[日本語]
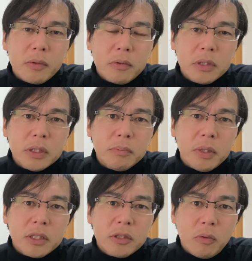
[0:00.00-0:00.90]
特に
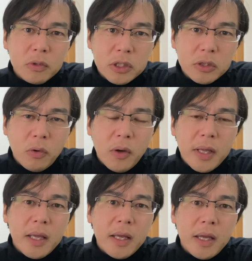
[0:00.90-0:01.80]
ま人工知能
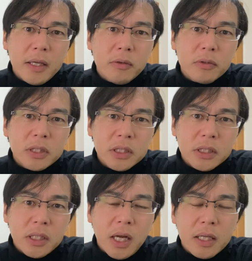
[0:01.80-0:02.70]
AI の
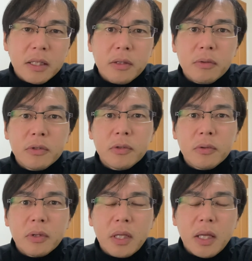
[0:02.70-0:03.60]
進化などに
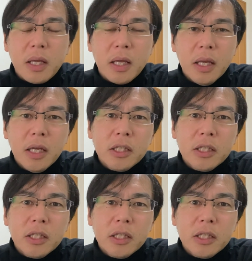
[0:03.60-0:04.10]
よって